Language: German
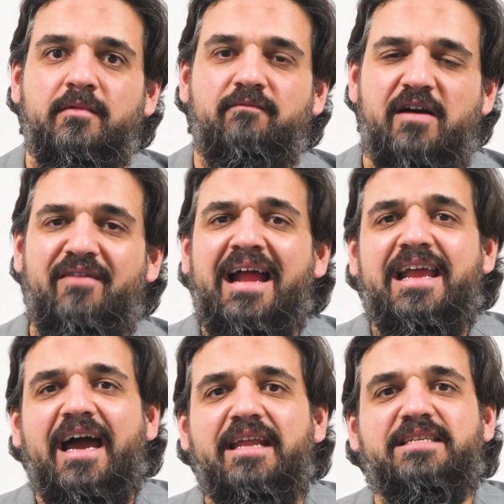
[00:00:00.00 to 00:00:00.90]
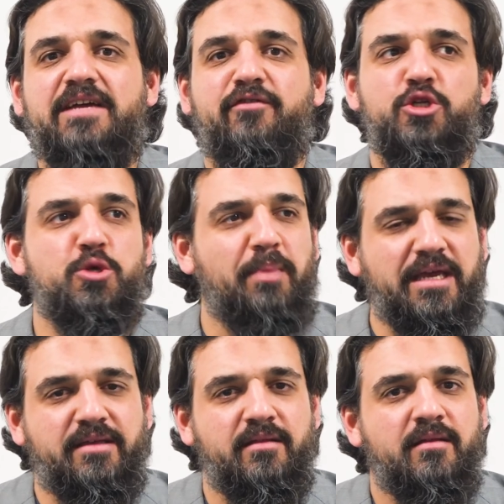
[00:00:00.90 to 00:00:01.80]
Weil wann kann ich davon
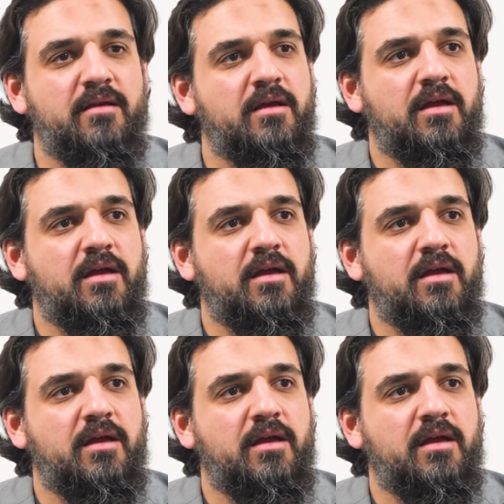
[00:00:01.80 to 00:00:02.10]
sprechen,